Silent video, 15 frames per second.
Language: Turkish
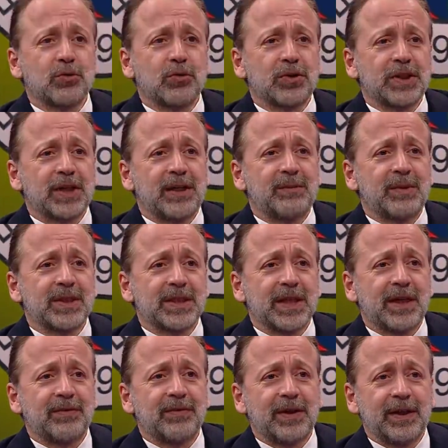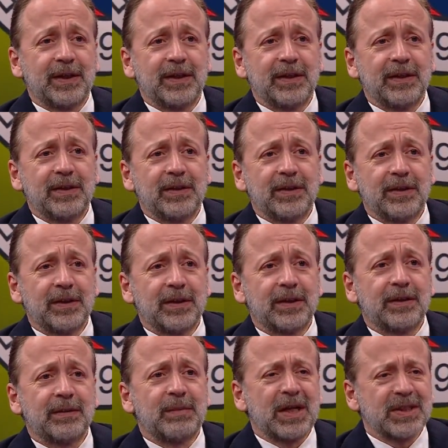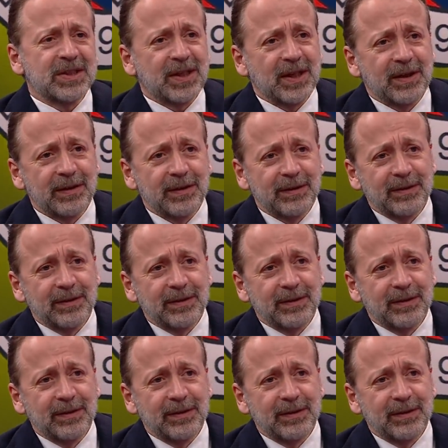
sosyal yani? mesafe e, maske.